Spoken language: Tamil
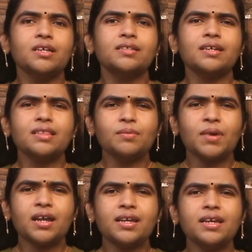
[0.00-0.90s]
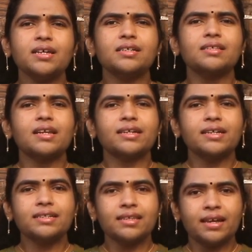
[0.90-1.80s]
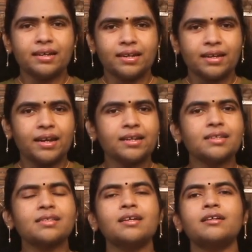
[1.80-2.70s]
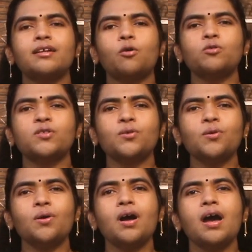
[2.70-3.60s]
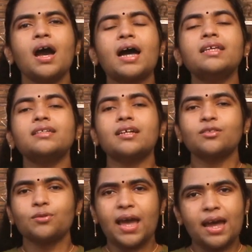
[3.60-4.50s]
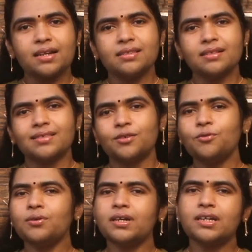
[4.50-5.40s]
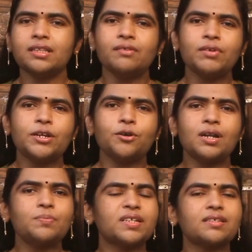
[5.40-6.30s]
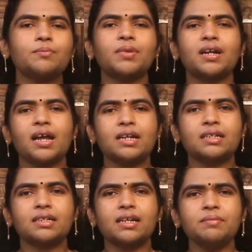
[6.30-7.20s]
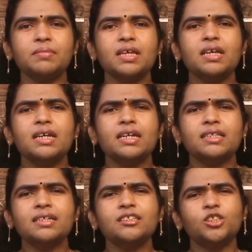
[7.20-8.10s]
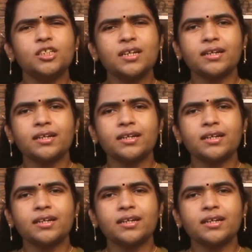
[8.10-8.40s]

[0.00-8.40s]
ஸோ இந்த மாதிரி சில கிட்ஸ் என்கிட்ட கேட்ட சில டவுட்ஸும் அதுக்கு நான் சொன்ன ஆன்சர்ஸையும் இந்த வீடியோவில் ப்ரெசென்ட் பண்ணலான் இருக்கிறேன் இது சின்ன